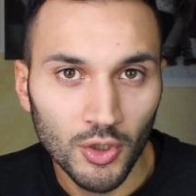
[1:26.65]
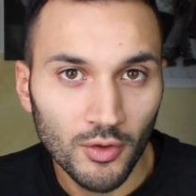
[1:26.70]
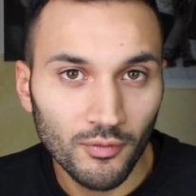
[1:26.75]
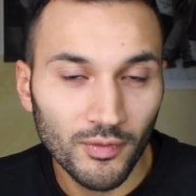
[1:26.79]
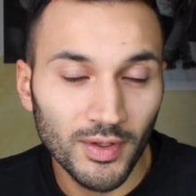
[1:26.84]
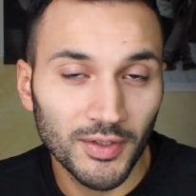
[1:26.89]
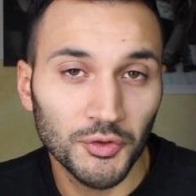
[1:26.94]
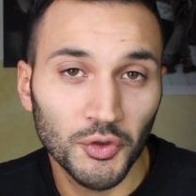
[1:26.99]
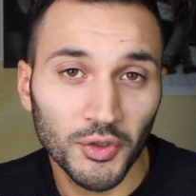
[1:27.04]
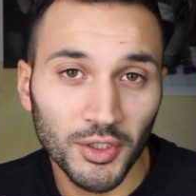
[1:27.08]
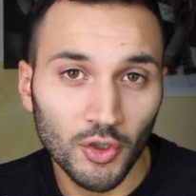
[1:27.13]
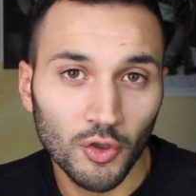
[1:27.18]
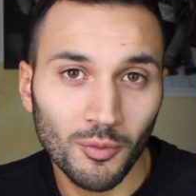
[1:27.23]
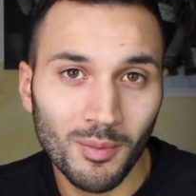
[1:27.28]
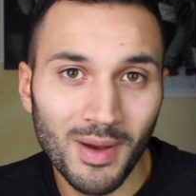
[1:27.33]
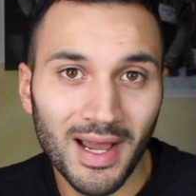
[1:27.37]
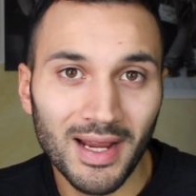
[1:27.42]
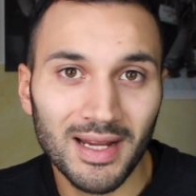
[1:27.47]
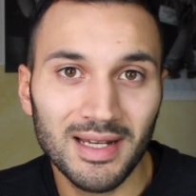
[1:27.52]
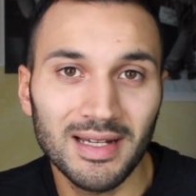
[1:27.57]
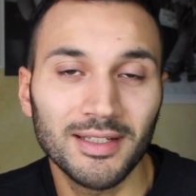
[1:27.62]
visto che
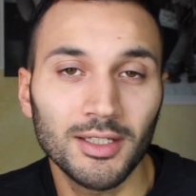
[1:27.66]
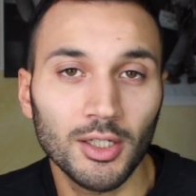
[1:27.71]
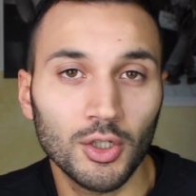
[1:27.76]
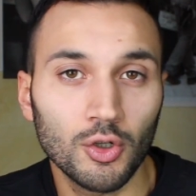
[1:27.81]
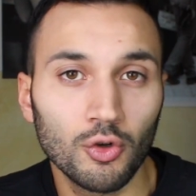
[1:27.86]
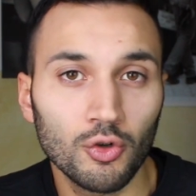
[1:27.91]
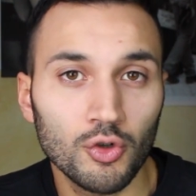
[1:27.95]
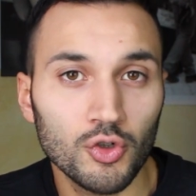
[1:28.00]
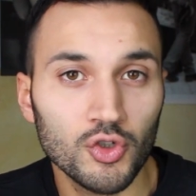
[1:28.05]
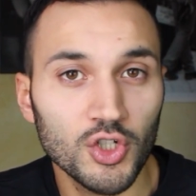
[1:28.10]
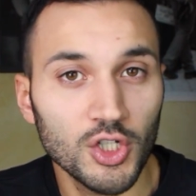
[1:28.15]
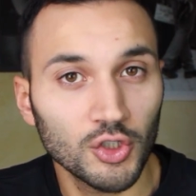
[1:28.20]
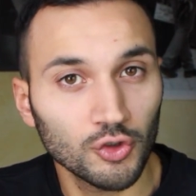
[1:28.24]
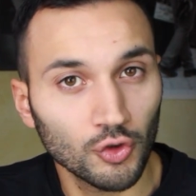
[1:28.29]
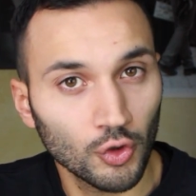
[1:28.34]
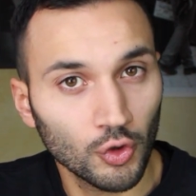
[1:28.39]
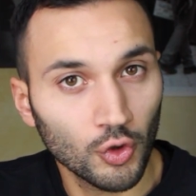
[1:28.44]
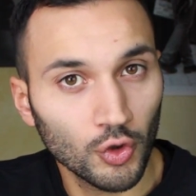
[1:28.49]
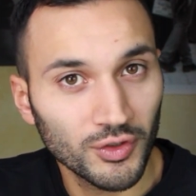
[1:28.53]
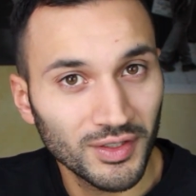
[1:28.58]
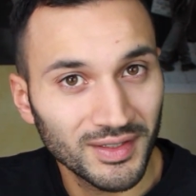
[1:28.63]
ormai le tecnologie
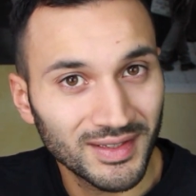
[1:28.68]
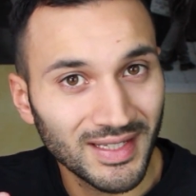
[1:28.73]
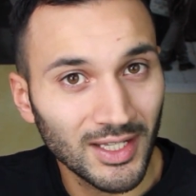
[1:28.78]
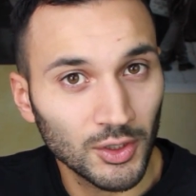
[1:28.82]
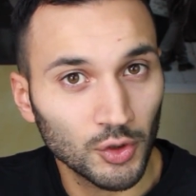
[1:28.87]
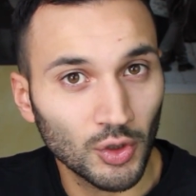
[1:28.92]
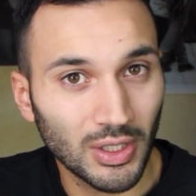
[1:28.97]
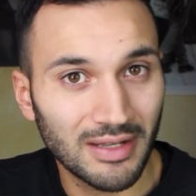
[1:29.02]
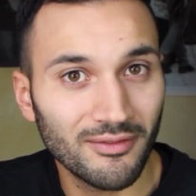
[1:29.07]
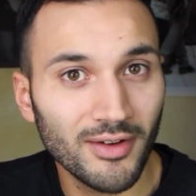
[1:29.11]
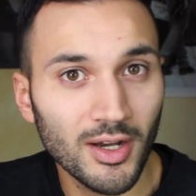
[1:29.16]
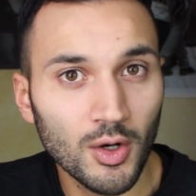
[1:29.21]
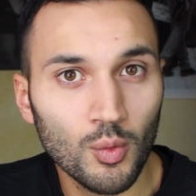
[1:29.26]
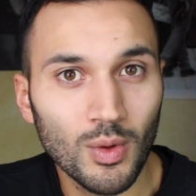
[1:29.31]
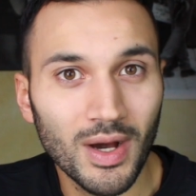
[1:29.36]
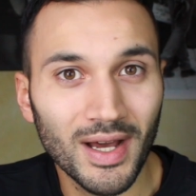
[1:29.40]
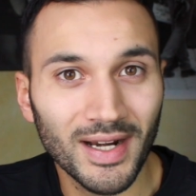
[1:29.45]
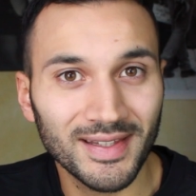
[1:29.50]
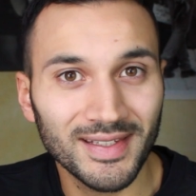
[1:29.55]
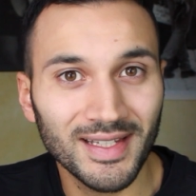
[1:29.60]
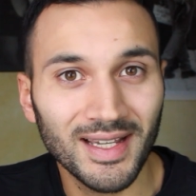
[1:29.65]
sono così tanto
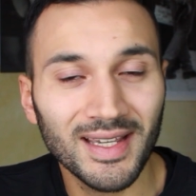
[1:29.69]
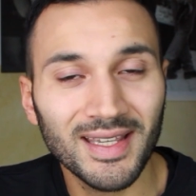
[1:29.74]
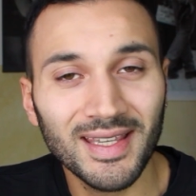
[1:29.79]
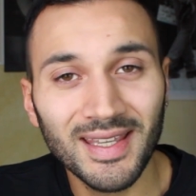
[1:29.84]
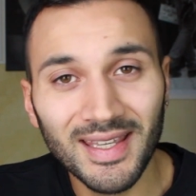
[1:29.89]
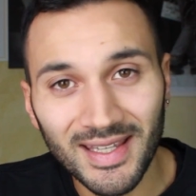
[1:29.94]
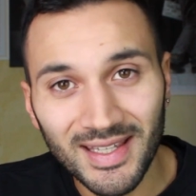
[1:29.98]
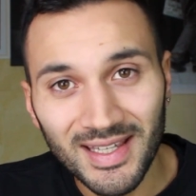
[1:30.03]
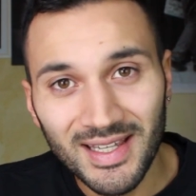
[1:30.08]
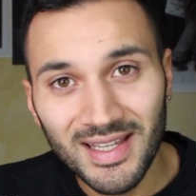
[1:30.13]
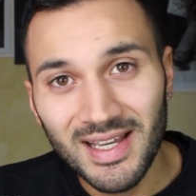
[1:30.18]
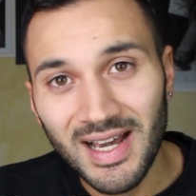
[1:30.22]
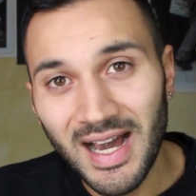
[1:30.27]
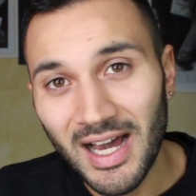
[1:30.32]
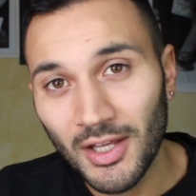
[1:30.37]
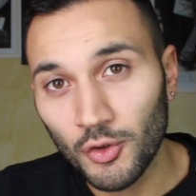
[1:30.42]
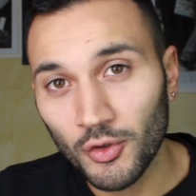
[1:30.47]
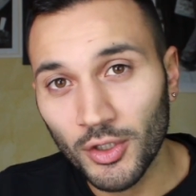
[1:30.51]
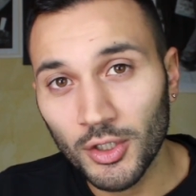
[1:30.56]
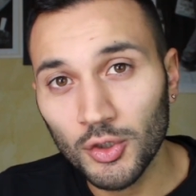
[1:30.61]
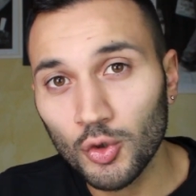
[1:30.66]
all'avanguardia che
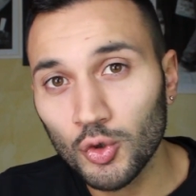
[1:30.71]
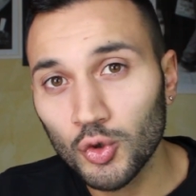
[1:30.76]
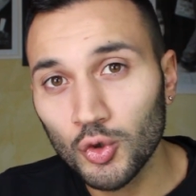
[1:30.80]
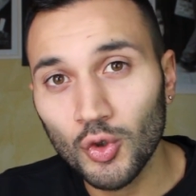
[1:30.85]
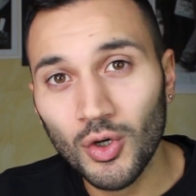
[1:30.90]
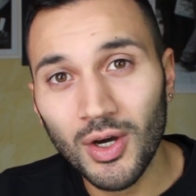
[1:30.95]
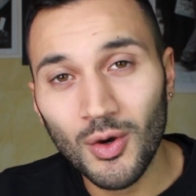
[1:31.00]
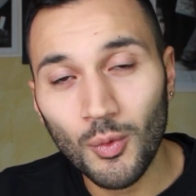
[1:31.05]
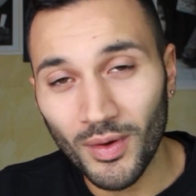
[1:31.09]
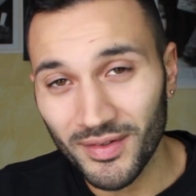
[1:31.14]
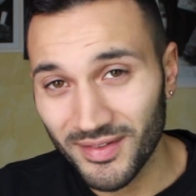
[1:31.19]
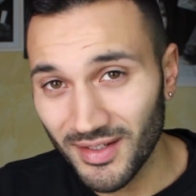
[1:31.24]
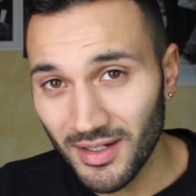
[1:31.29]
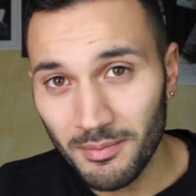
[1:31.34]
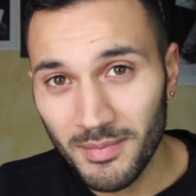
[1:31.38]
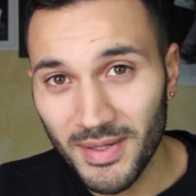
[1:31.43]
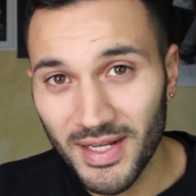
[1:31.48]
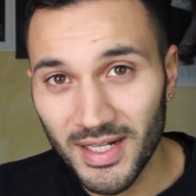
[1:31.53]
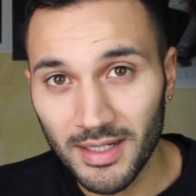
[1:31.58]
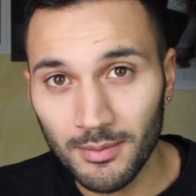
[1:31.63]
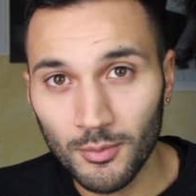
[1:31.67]
hanno ridotto quasi al
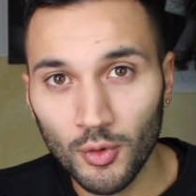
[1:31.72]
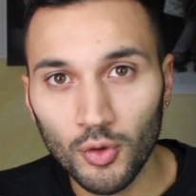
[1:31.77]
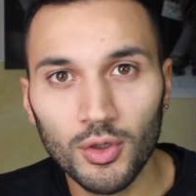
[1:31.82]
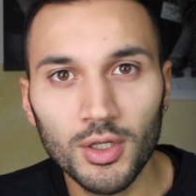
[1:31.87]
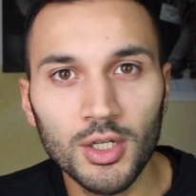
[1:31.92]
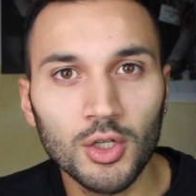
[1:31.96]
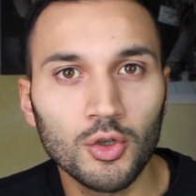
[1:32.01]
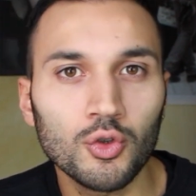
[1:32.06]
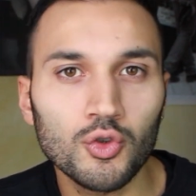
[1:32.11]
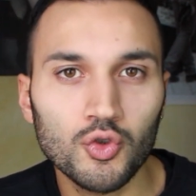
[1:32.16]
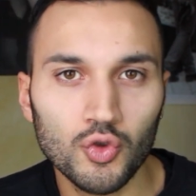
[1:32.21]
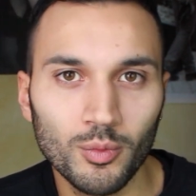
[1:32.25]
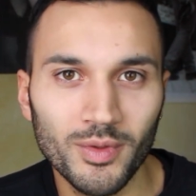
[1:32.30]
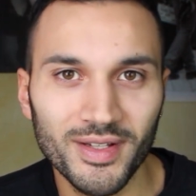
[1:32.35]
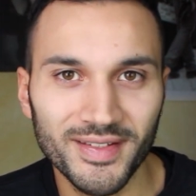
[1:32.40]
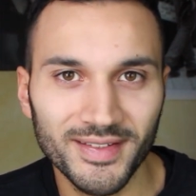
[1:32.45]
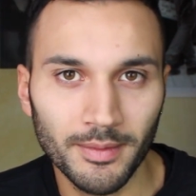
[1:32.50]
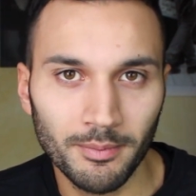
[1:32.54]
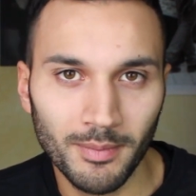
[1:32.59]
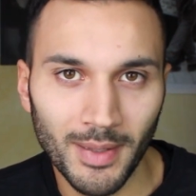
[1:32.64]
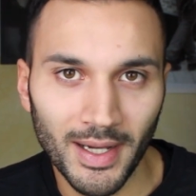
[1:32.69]
minimo il consumo in
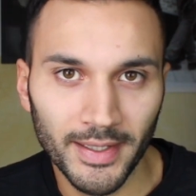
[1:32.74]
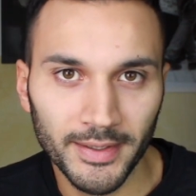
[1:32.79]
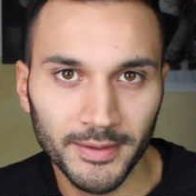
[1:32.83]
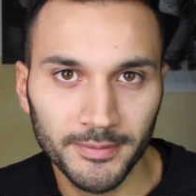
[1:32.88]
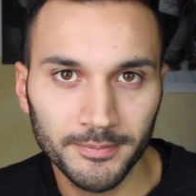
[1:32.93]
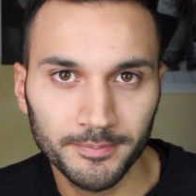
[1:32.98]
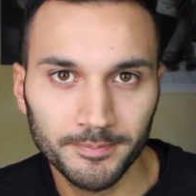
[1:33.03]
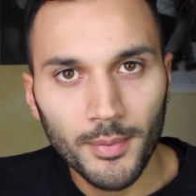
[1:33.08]
stand-by.